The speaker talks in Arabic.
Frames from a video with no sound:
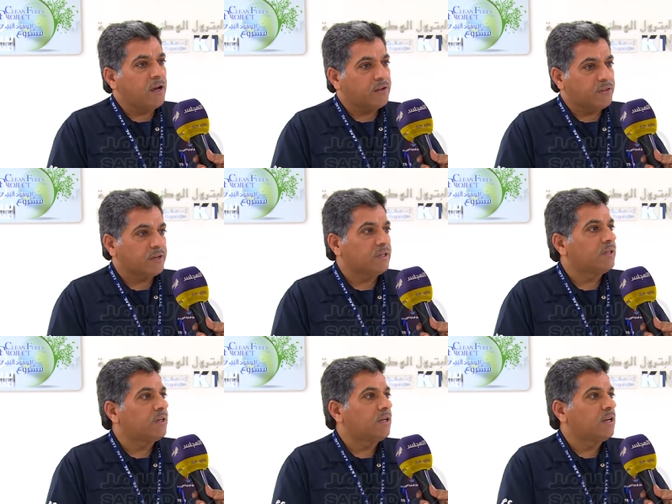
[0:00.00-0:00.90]
اكثر
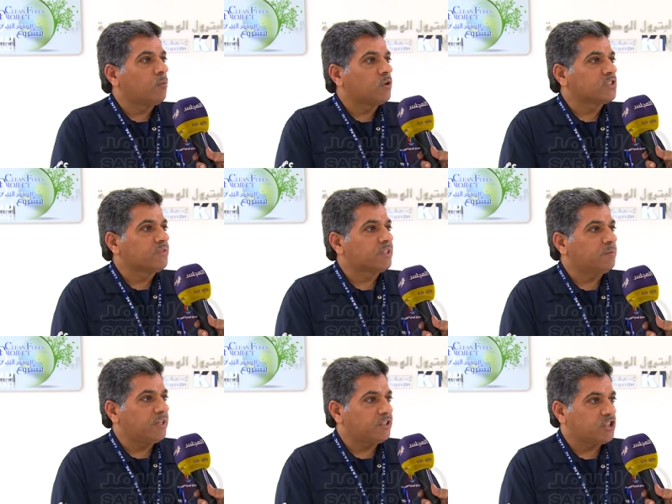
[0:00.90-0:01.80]
المواصفات
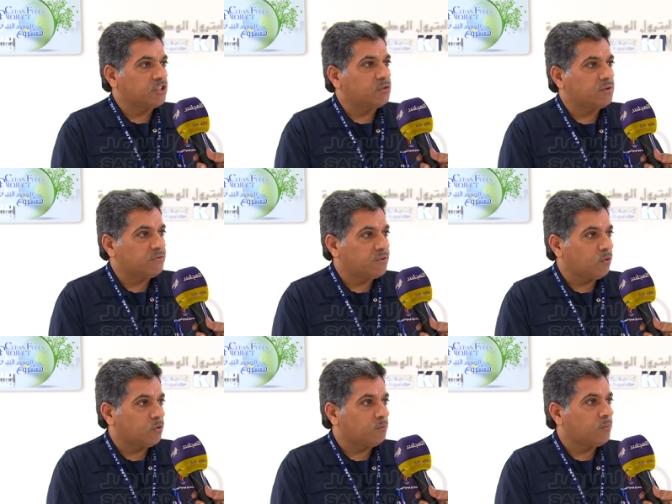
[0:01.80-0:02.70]
البيئيه تشددا في
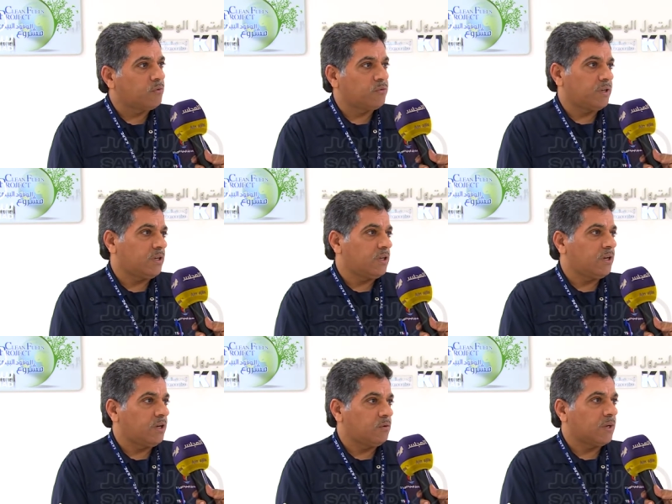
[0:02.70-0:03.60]
اوروبا وفي
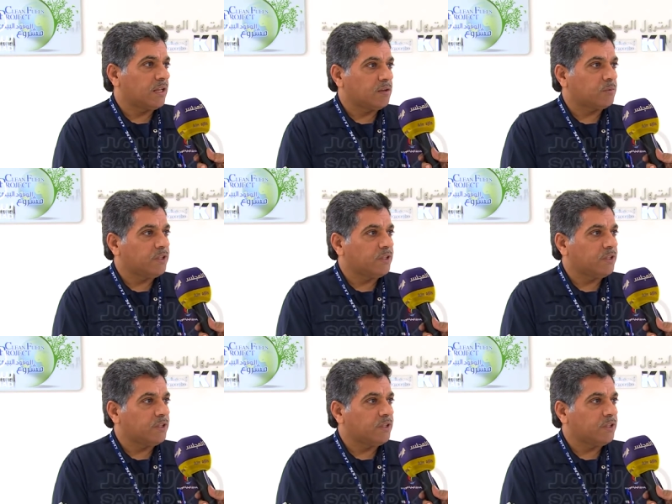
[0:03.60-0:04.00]
الولايات